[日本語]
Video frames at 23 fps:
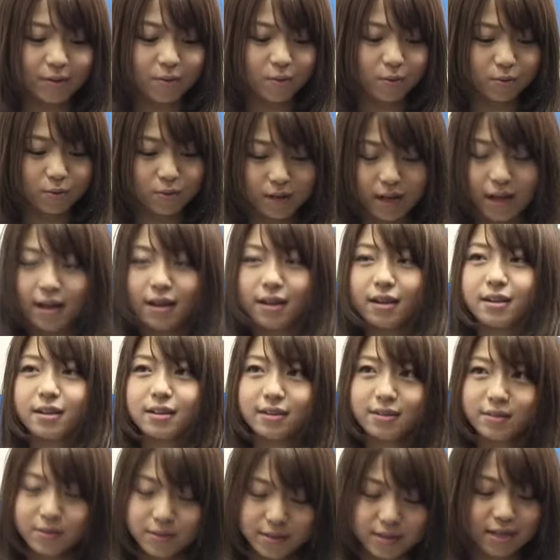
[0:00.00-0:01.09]
大人
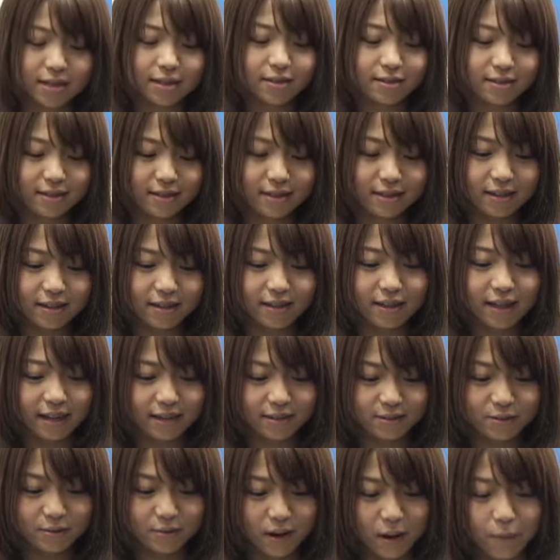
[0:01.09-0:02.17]
路線になる
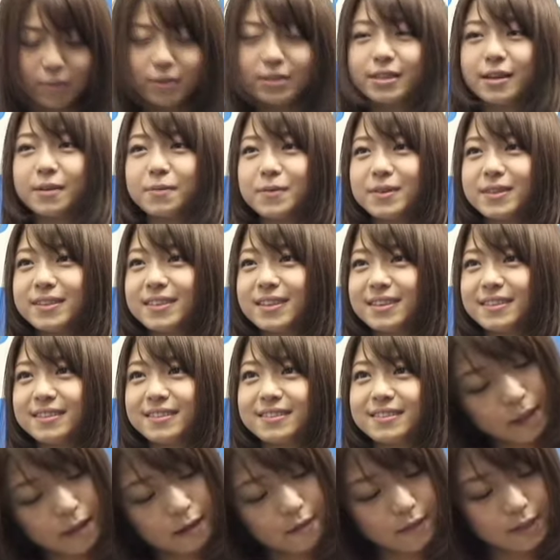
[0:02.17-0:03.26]
のかもしれません
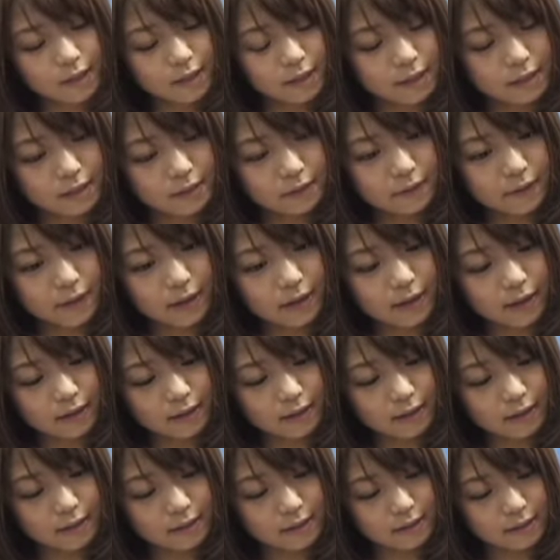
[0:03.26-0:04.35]
私
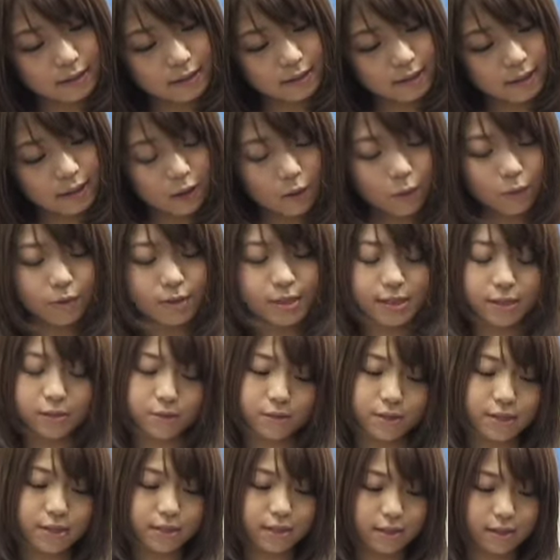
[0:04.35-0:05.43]
は教師の
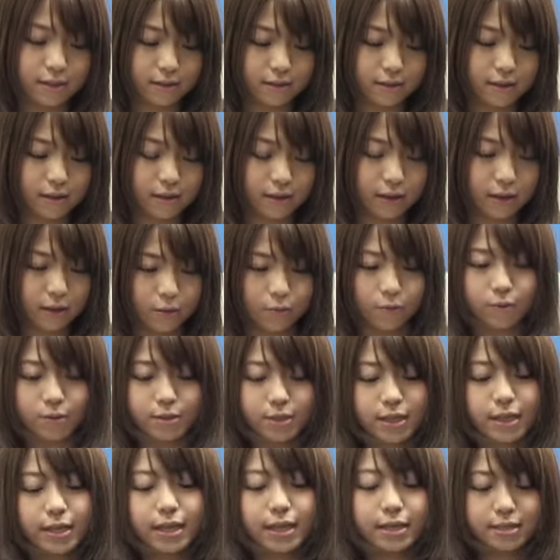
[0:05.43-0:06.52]
シーンが結構好
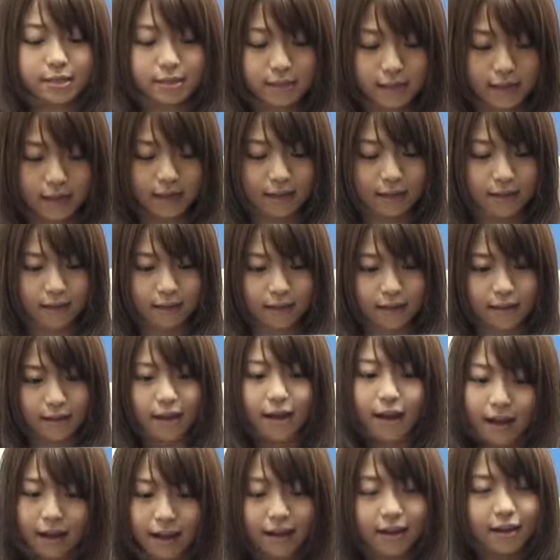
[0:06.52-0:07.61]
きですね
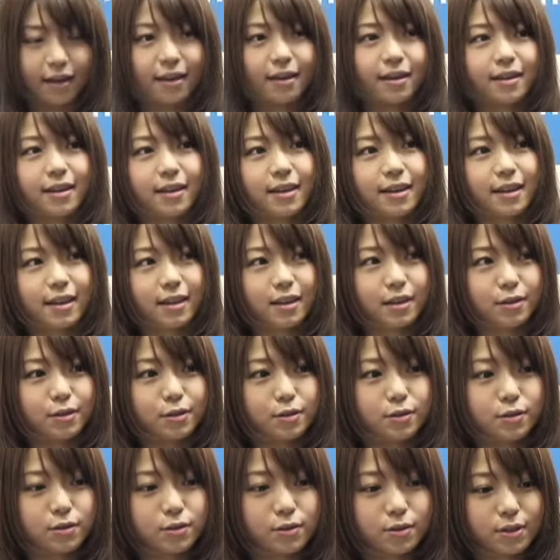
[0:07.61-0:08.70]
はい
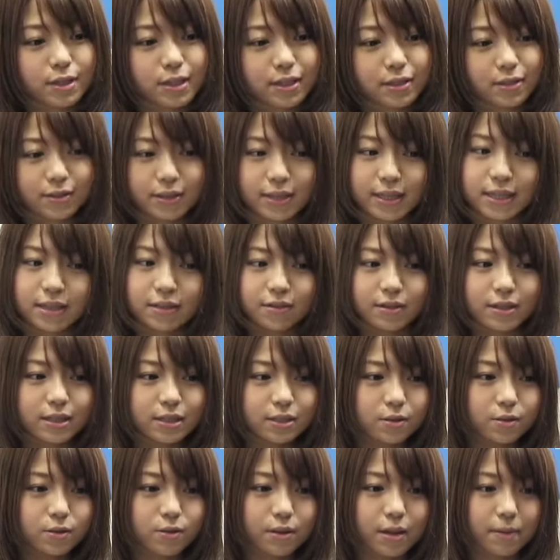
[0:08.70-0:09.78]
フリフリの衣
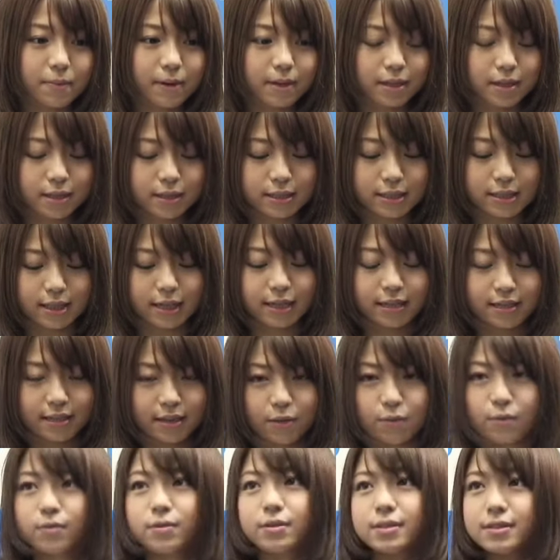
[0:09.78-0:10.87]
装とはまた違って
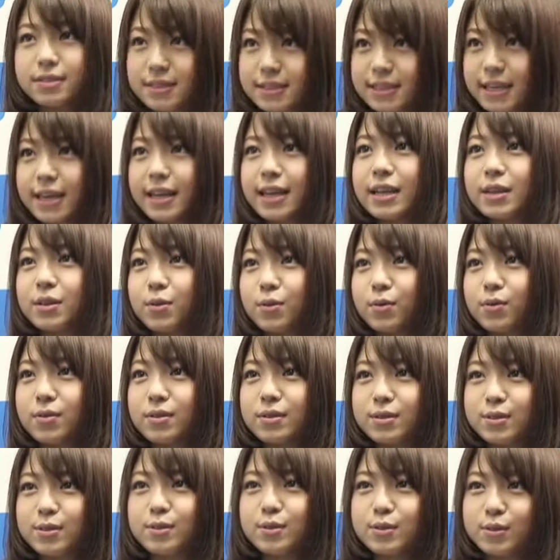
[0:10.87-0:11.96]
こう
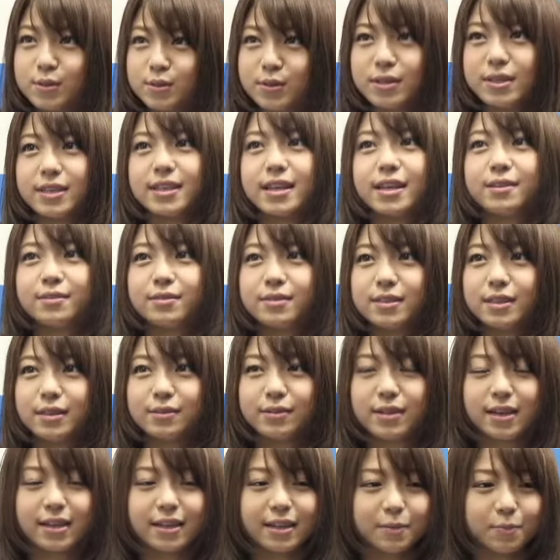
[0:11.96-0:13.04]
ジャケットスーツを着ているっていう
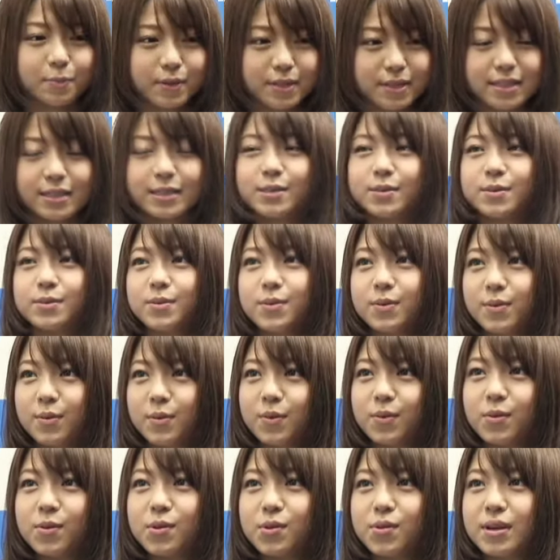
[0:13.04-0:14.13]
だけでピシッと
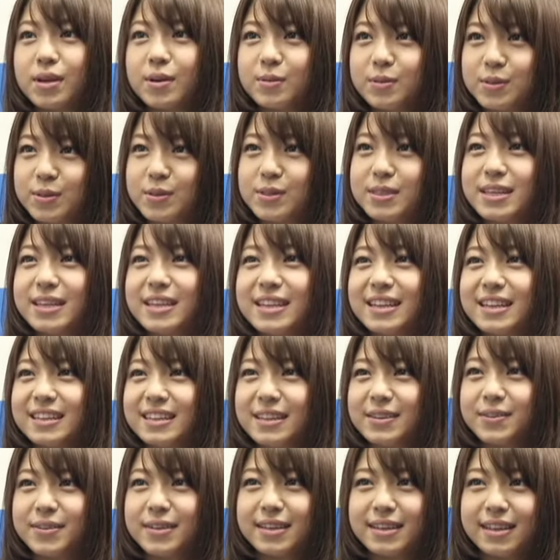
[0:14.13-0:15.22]
大人の女性になれた
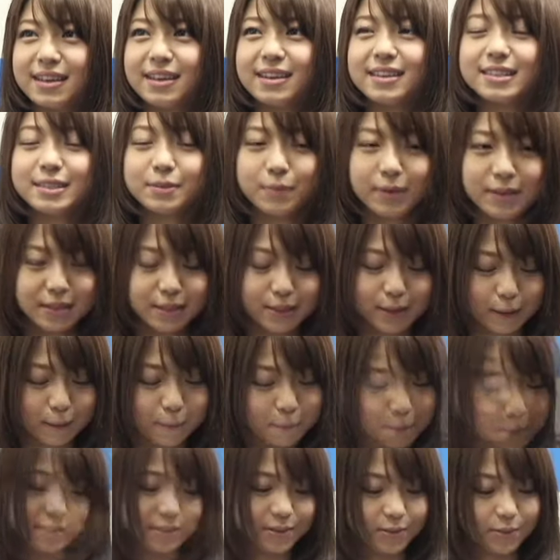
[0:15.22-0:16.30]
ような気がしました
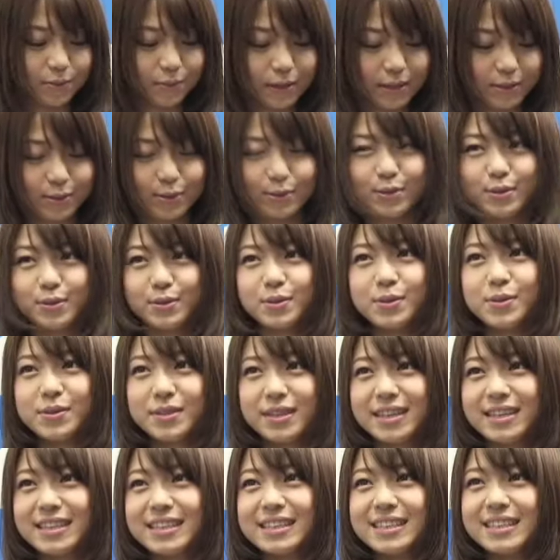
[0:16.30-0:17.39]
挑発するような